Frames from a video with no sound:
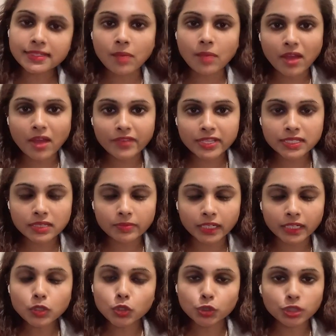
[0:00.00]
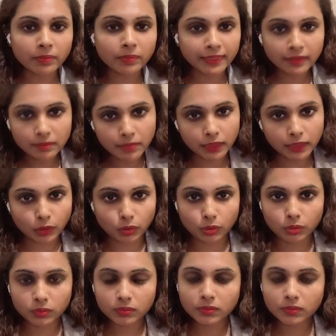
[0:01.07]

సమావేశమైన కొంతమంది మంత్రులు